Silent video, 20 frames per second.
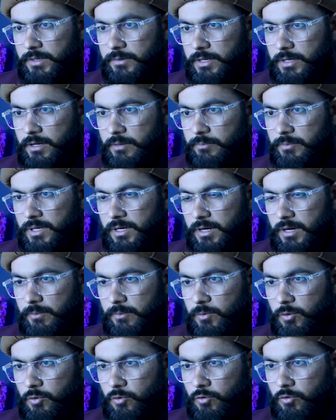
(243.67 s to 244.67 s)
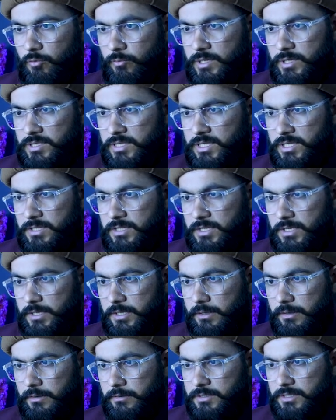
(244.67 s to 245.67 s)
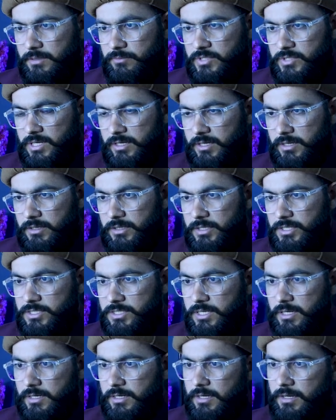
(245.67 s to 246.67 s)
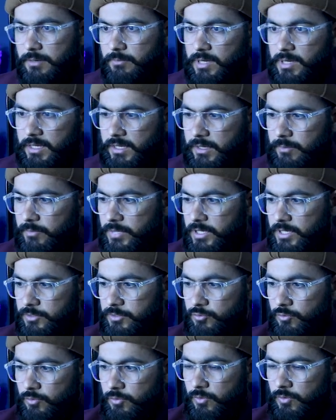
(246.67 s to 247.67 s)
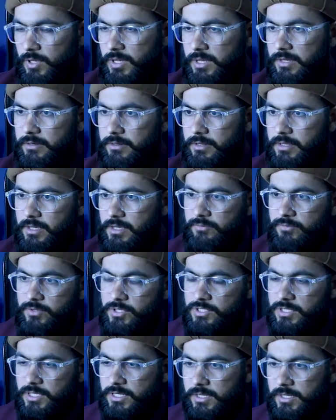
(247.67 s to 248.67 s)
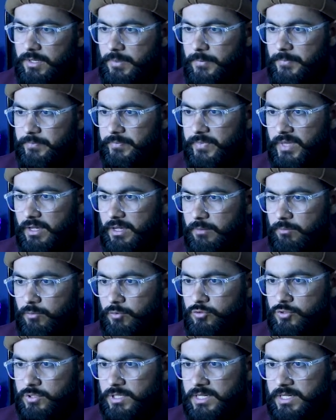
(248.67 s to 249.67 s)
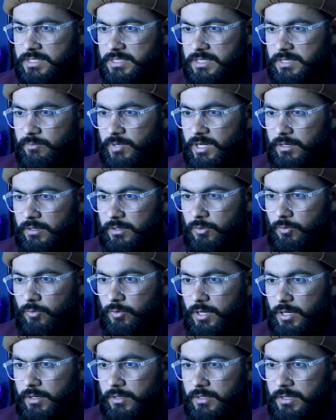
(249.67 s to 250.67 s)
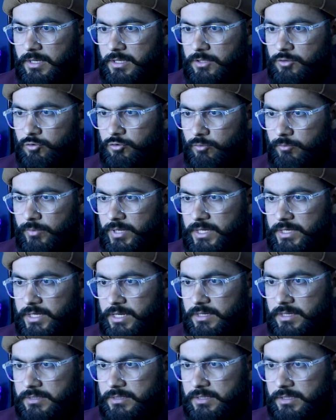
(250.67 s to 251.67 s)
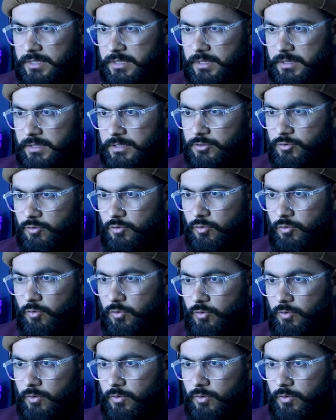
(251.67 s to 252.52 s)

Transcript: यहाँ पर आप लोगों को मज़ीद ये समझाना नहीं चाह रहा बल्कि मैं जो नया फ़ीचर हैं अब उसका इस्तेमाल करूँगा तो मैं यहाँ से इसको